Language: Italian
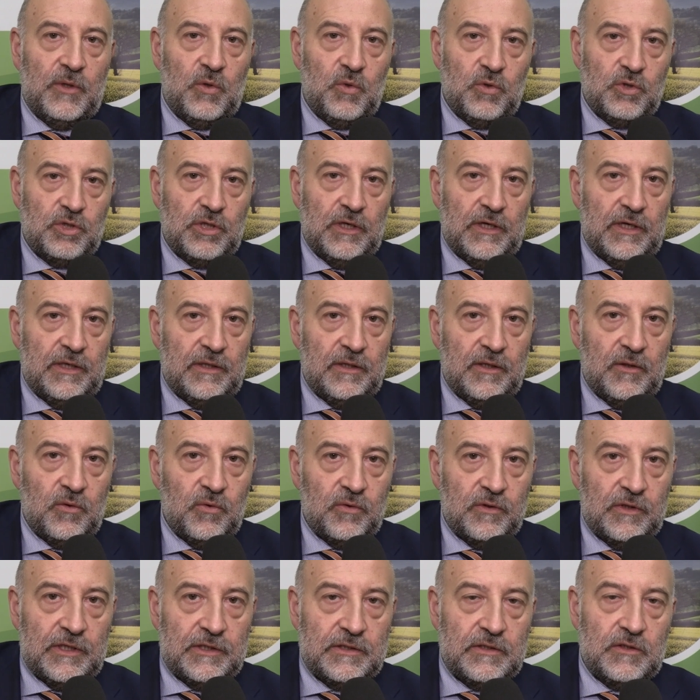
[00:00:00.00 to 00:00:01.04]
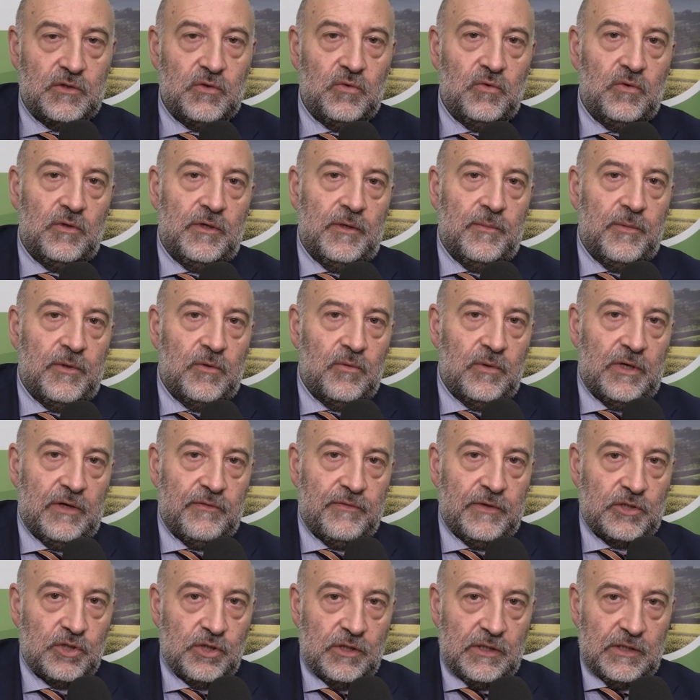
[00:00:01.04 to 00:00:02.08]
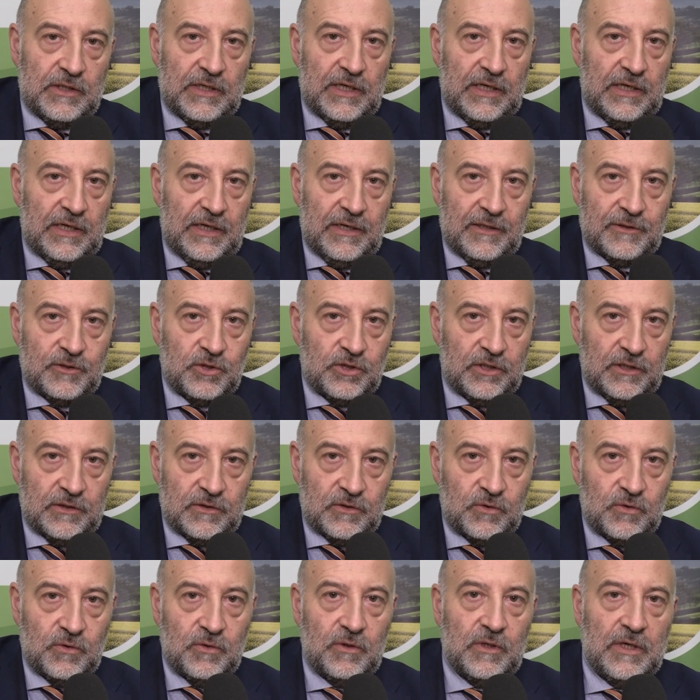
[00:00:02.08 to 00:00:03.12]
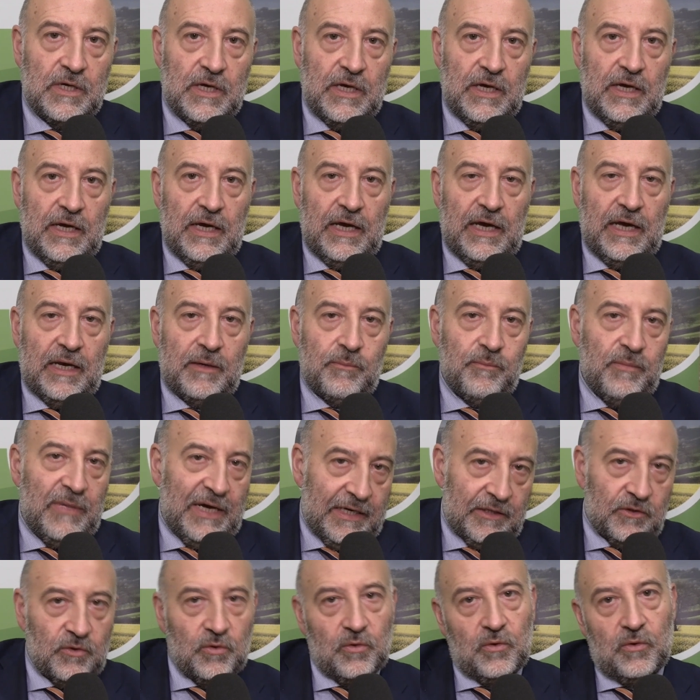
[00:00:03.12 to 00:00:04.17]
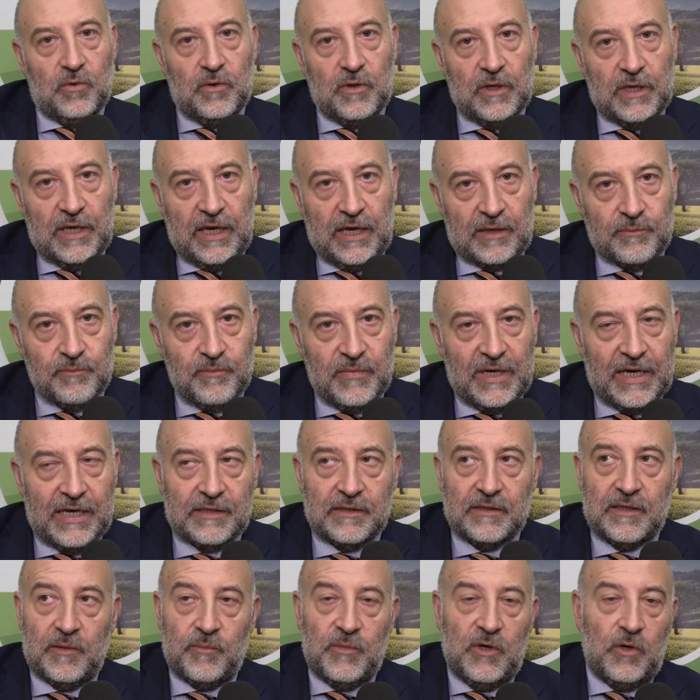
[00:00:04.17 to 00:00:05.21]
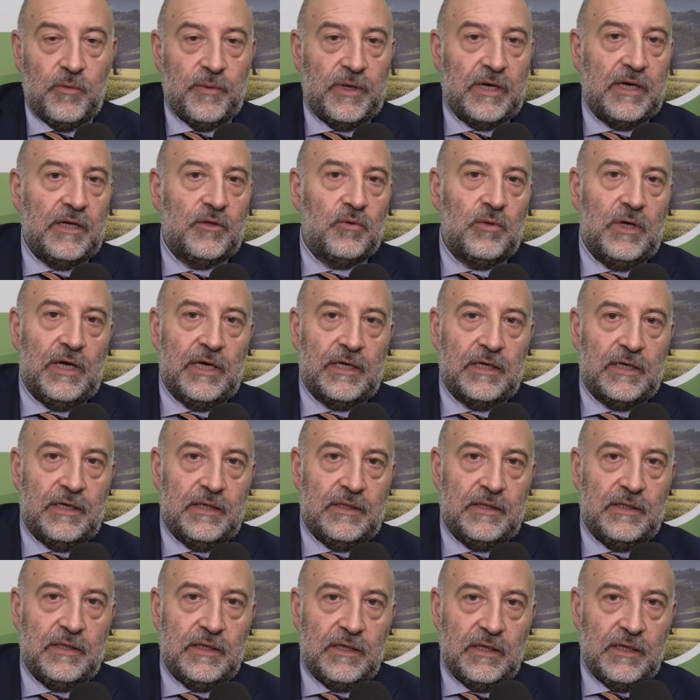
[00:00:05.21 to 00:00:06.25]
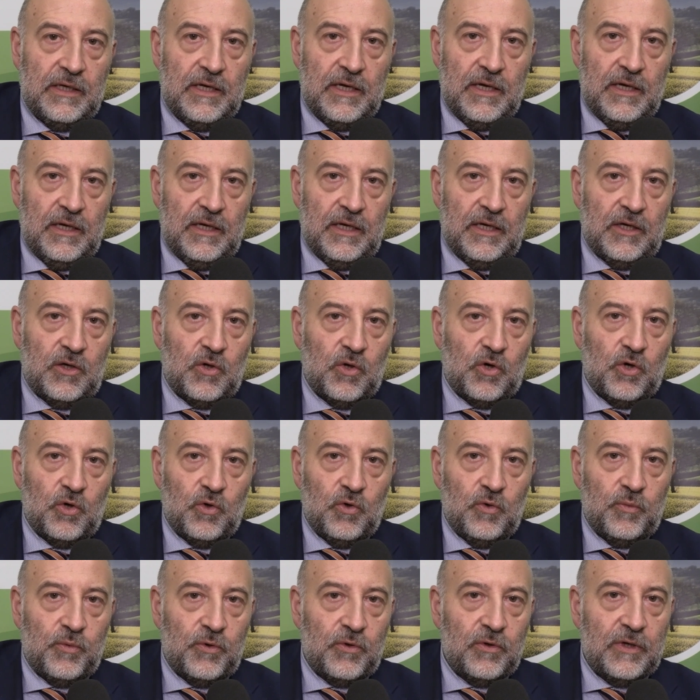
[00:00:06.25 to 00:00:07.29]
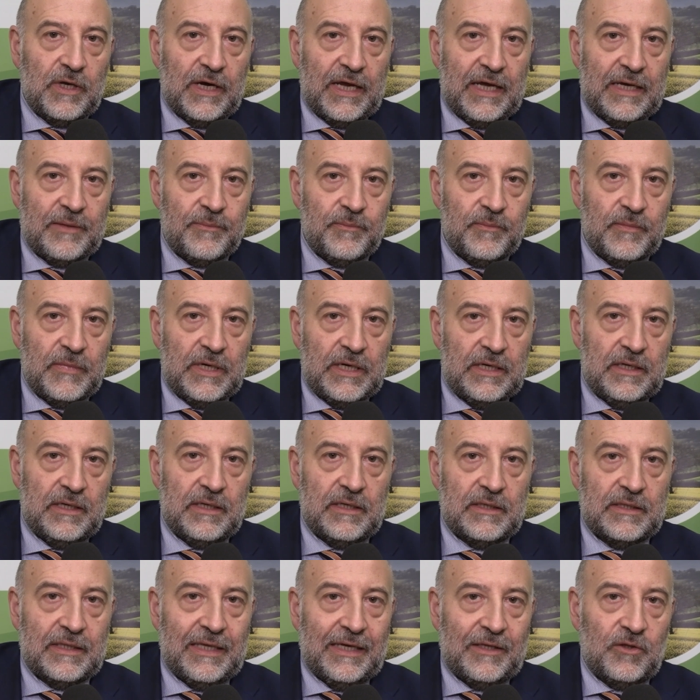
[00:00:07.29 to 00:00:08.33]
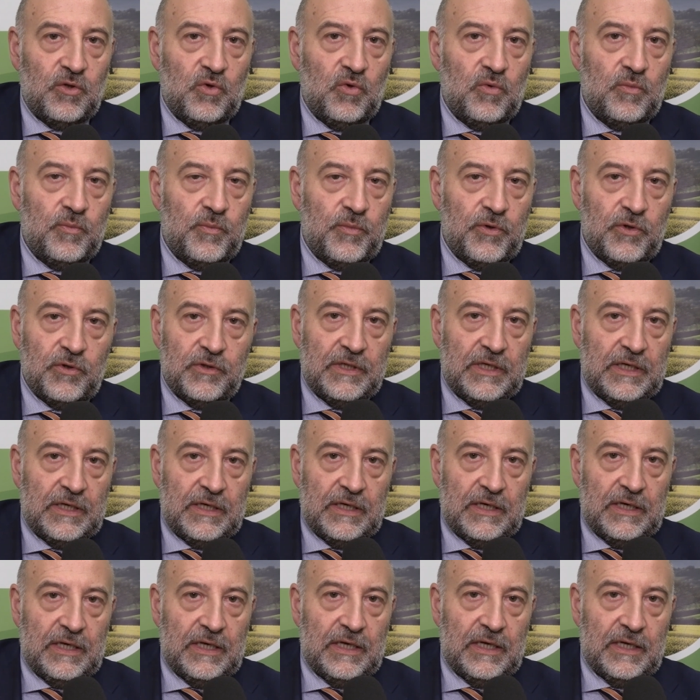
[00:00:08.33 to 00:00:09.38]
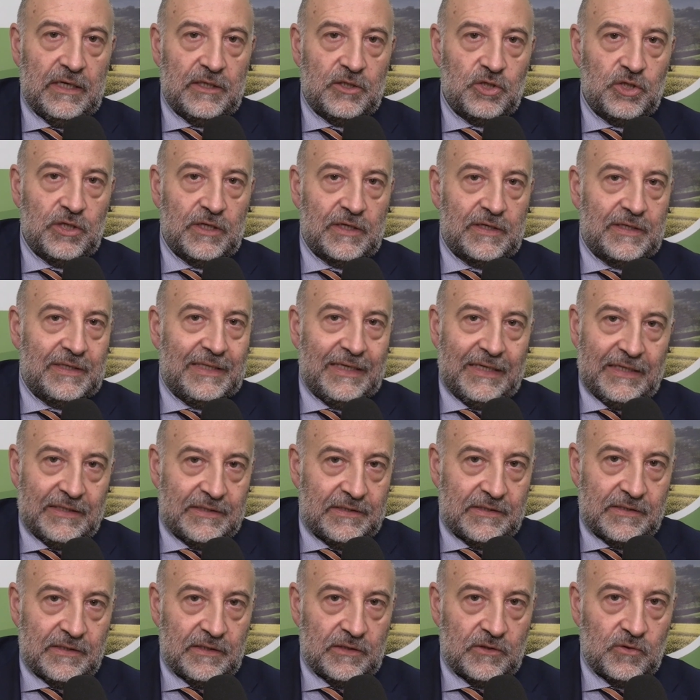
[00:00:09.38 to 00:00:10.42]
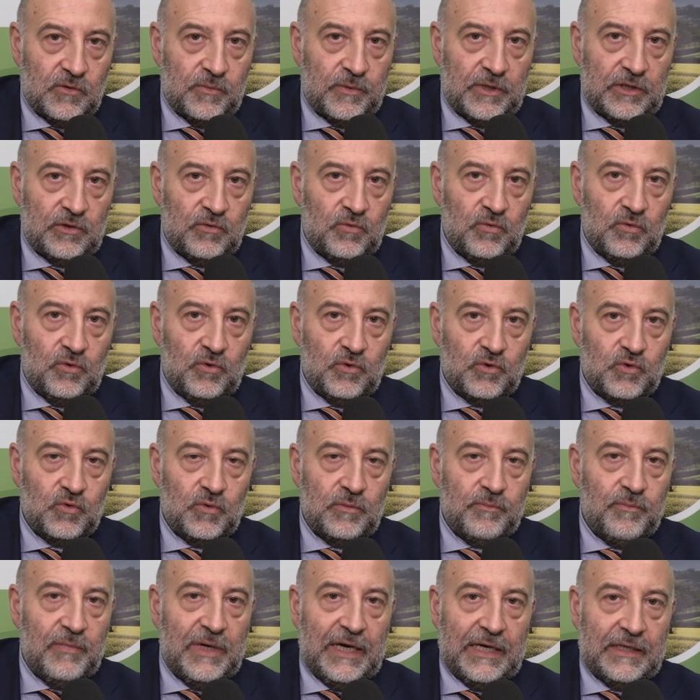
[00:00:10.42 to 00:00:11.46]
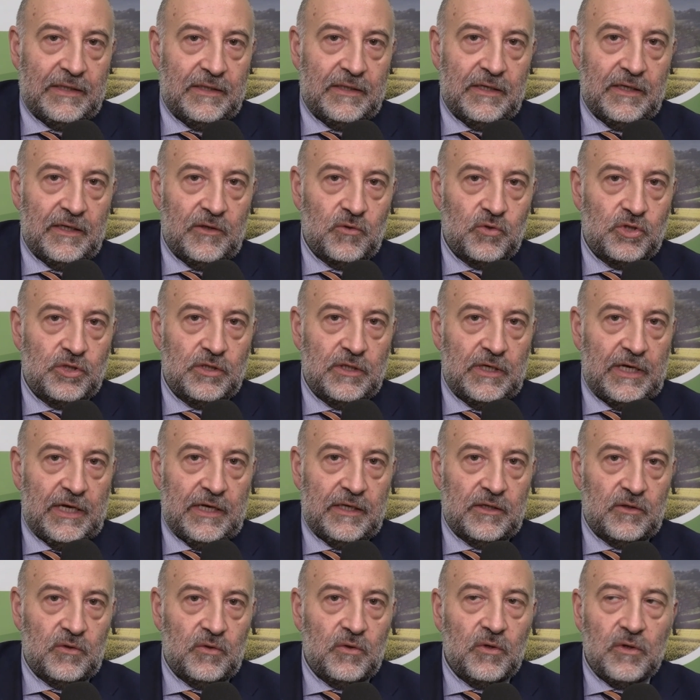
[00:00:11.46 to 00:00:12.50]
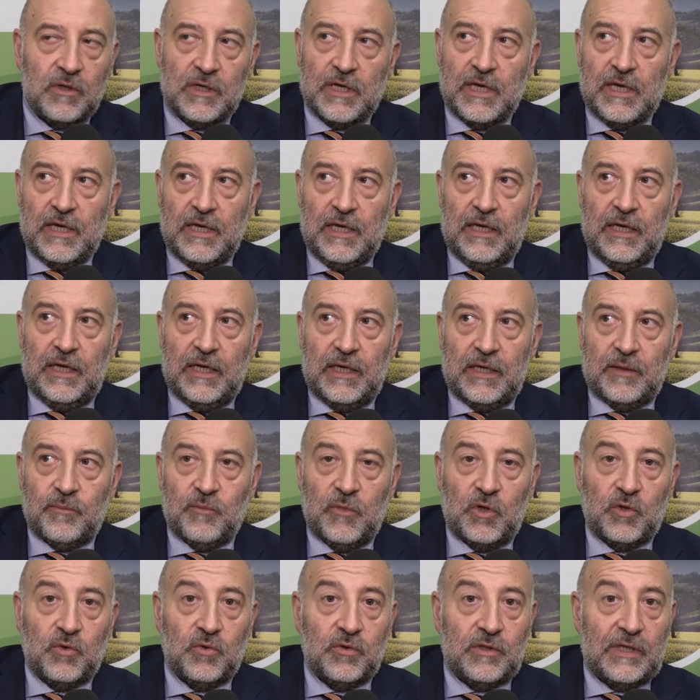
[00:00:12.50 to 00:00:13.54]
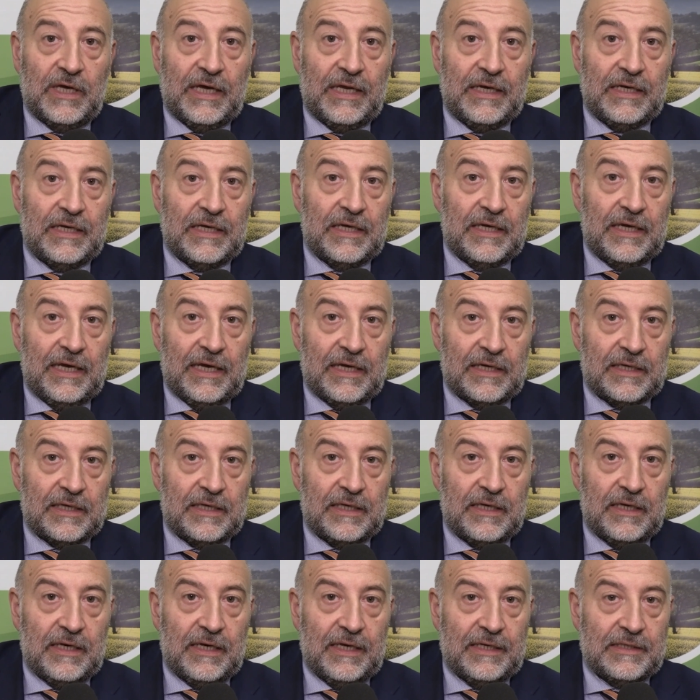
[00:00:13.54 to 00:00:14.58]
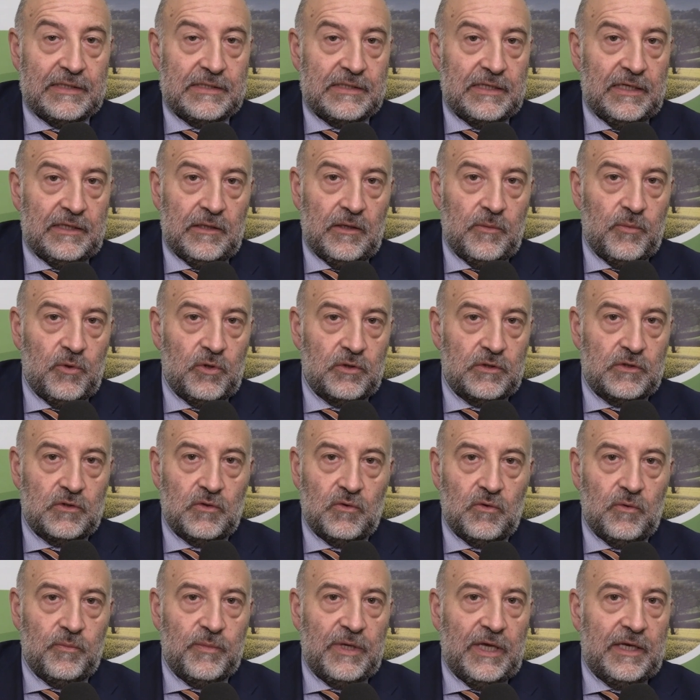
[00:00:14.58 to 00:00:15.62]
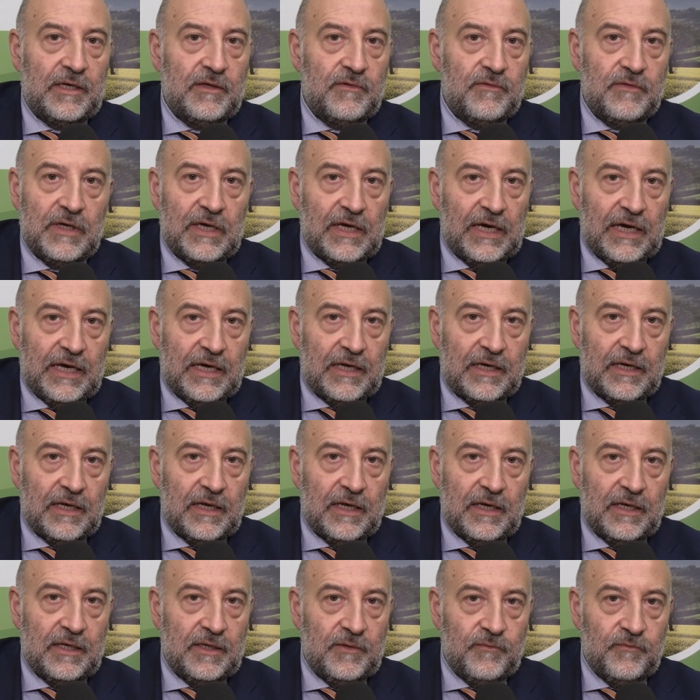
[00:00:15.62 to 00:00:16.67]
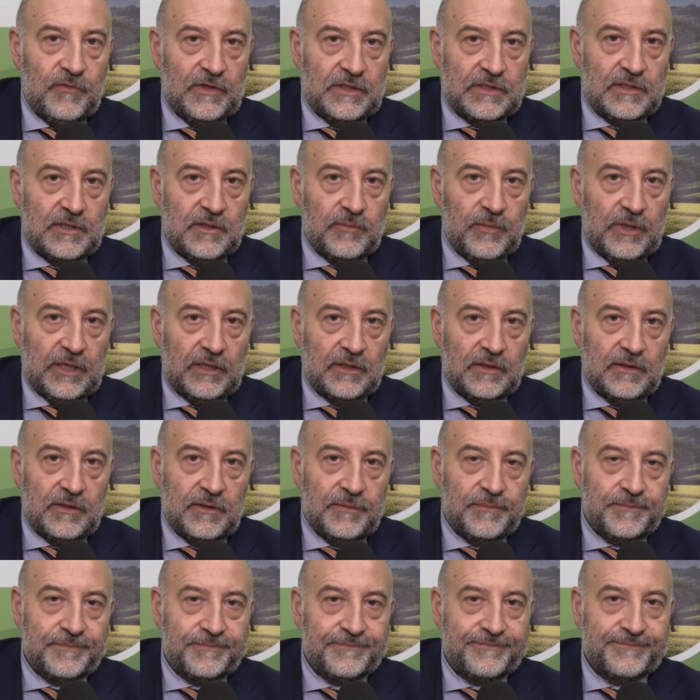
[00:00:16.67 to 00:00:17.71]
veloce rendicontazione, per una facilità nell'accesso al bando e ai bandi, abbiamo parlato anche di eh, cronoprogramma, eh, dando un po' delle certezze soprattutto sui bandi che usciranno eh, in modo tale che anche le aziende possano pianificare gli investimenti.